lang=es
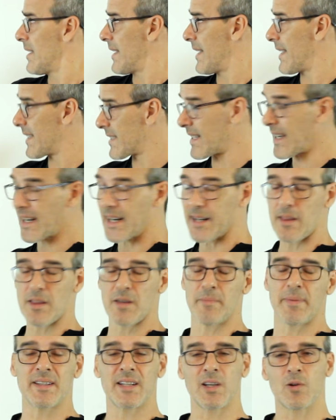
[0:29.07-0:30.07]
Este ejercicio
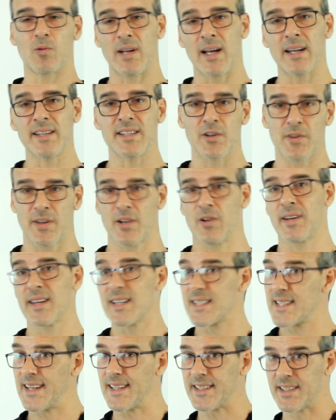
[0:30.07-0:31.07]
en particular, ya os digo, es de
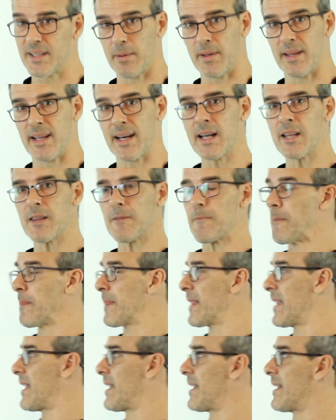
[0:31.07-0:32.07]
selectividad
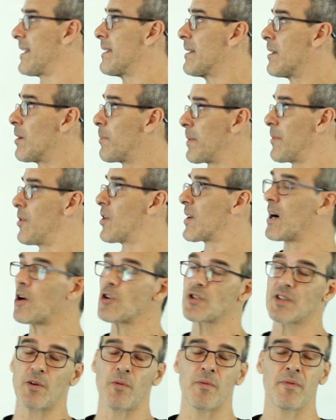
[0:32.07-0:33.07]
y lo primero que hago
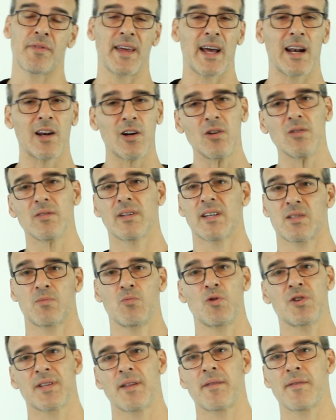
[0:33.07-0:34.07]
es enunciarlo, que es
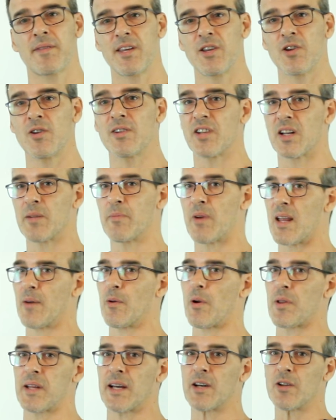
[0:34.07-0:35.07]
muy sencillo, el teorema de
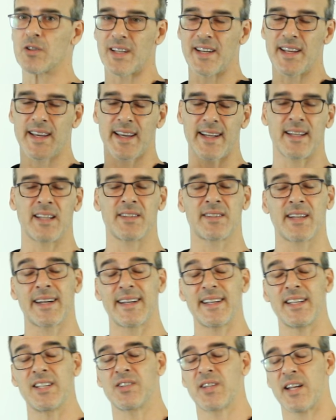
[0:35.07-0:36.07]
Bolzano, tenéis que
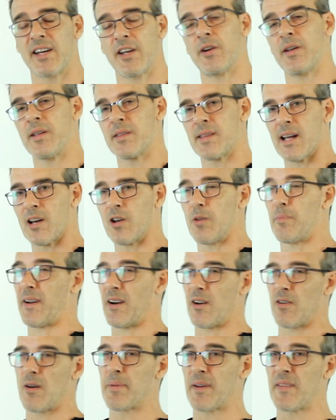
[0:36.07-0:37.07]
intentar interiorizarlo
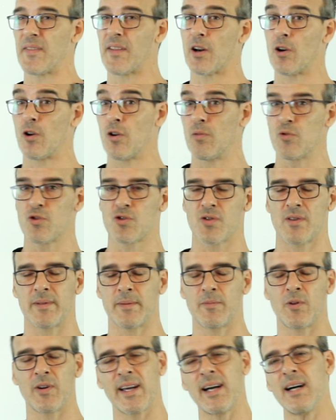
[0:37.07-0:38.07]
para no aprenderlo mucho de
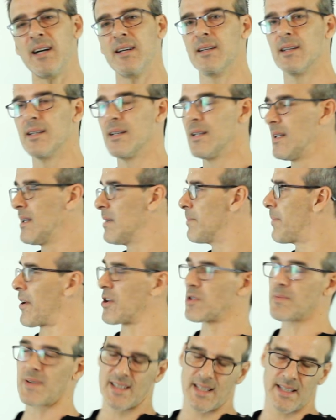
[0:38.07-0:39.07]
memoria, pero
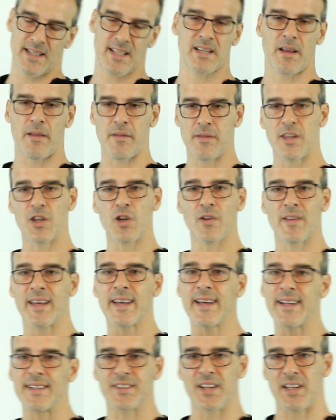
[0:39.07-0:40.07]
es bastante sencillo
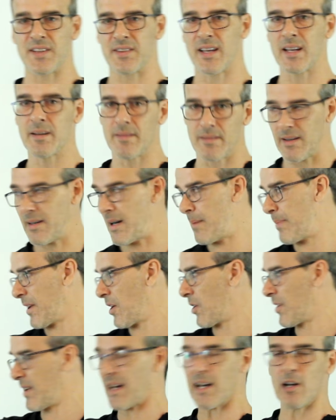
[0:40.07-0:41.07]
de entender a
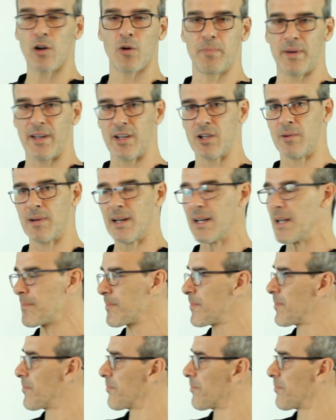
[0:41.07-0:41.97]
priori, ahora lo explico, ¿vale?